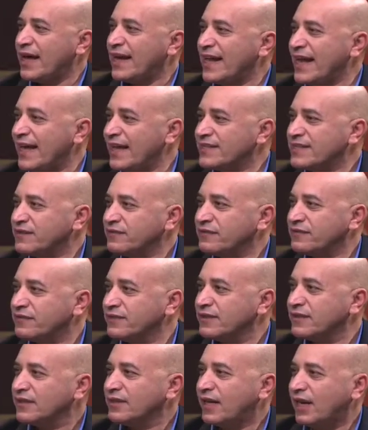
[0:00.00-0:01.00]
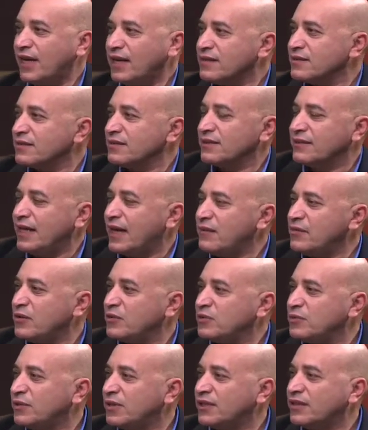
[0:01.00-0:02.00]
انا اسف خلاص انتهى الموضوع.
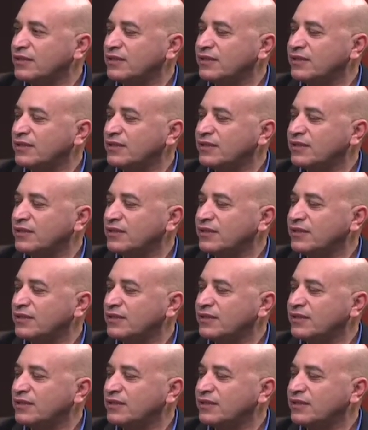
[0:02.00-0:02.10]
الموضوع